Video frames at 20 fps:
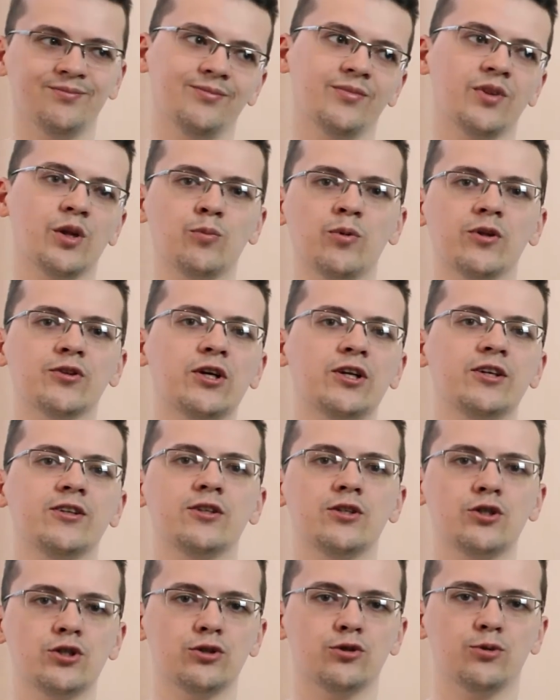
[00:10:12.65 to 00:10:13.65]
на полторы
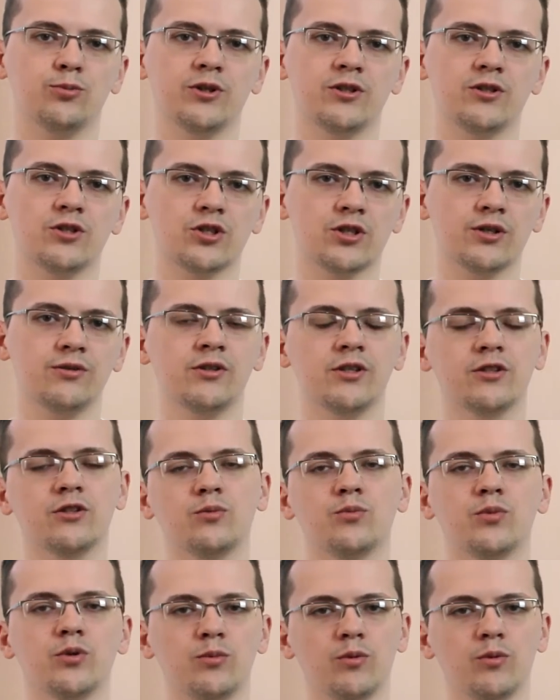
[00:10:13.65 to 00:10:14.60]
тысячи рублей дешевле, это был